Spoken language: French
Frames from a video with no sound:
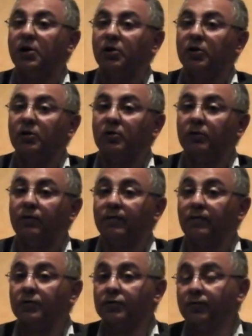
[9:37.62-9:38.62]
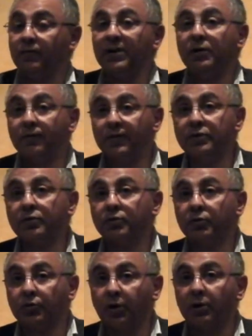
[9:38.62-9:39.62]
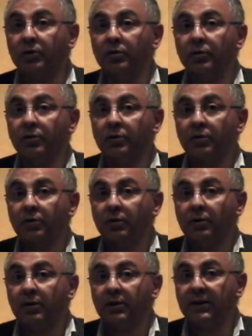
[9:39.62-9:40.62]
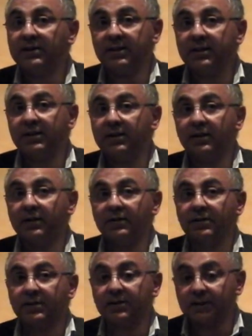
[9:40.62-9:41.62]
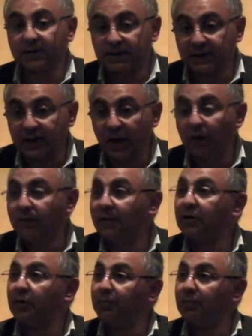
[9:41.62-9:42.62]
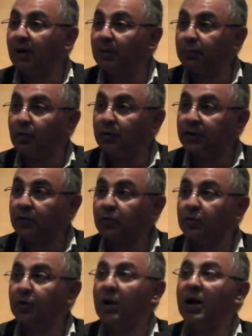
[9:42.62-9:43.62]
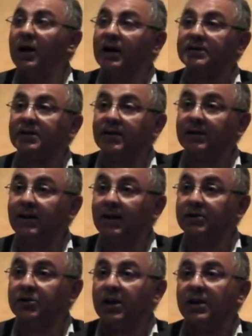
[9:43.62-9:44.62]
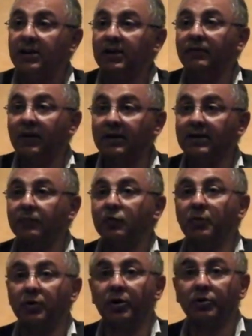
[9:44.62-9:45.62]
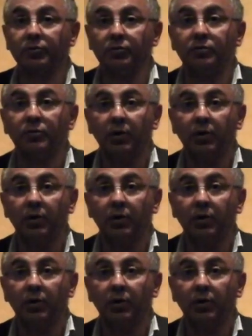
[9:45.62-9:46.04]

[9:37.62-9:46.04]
le, le est le fils de son temps. Et euh, c'est en fait un, peu en écho à cet adage, il est véritablement dans son,